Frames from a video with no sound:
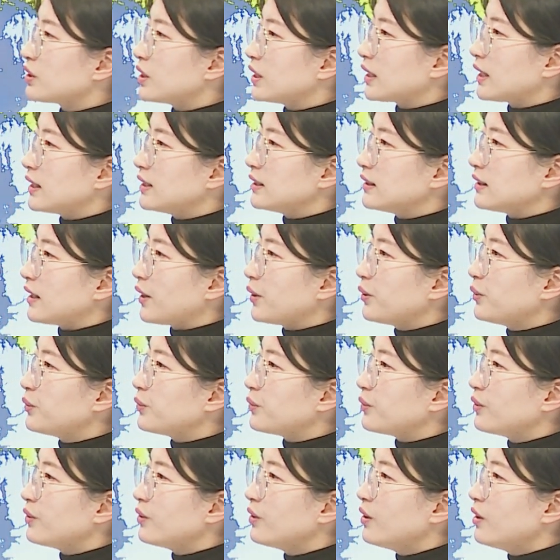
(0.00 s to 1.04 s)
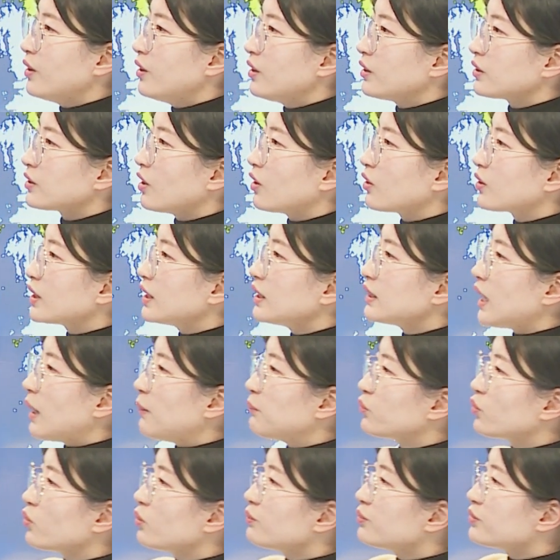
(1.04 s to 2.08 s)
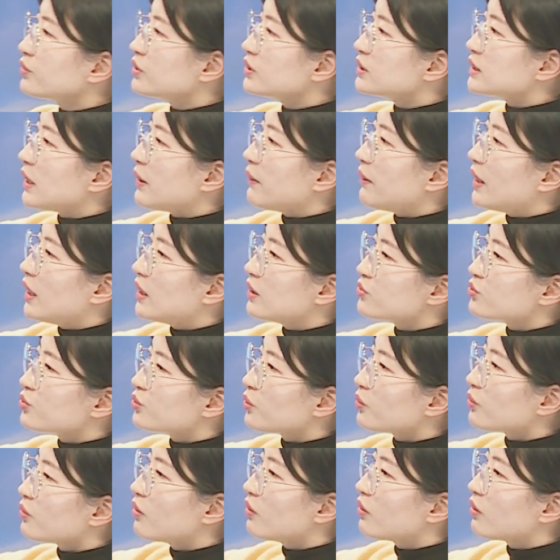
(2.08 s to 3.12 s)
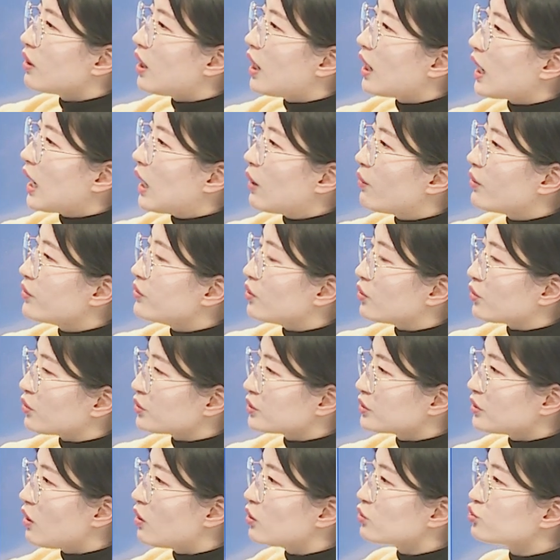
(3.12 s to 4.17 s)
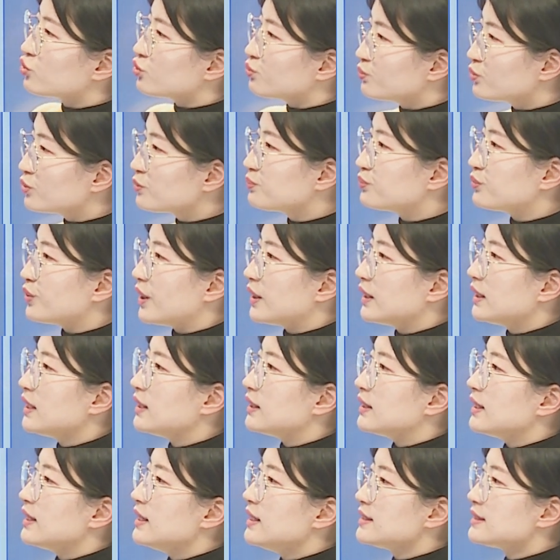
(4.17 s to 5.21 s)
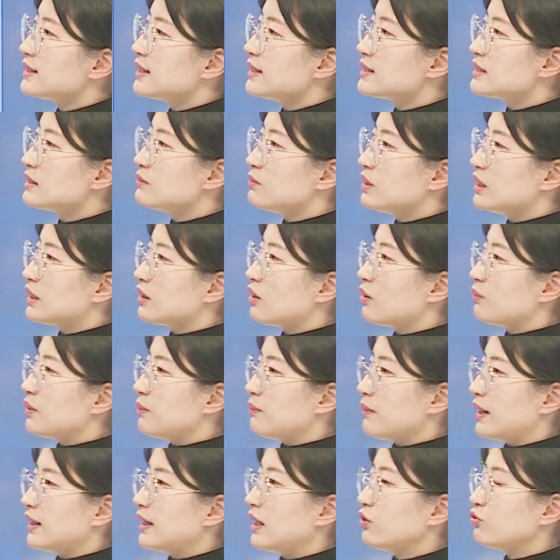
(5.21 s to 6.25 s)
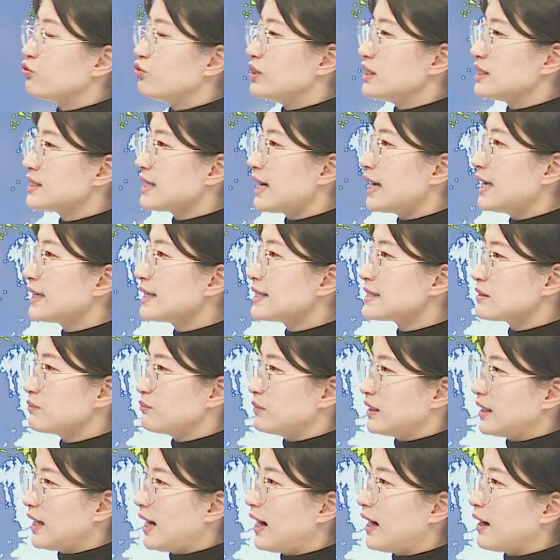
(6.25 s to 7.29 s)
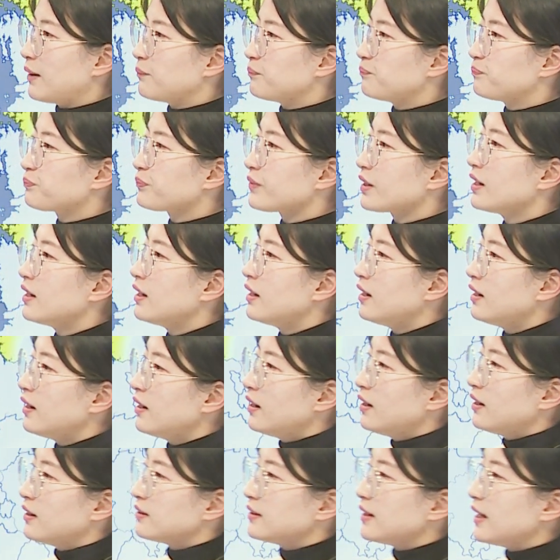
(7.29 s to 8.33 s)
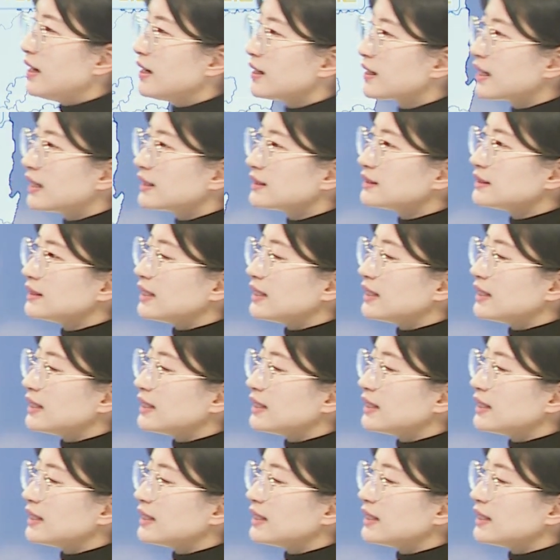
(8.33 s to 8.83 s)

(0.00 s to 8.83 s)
되겠는데요. 경기 남동부를 제외한 수도권과 강원 영서 중북부에는 1cm 미만의 눈이 쌓이겠습니다. 내일까지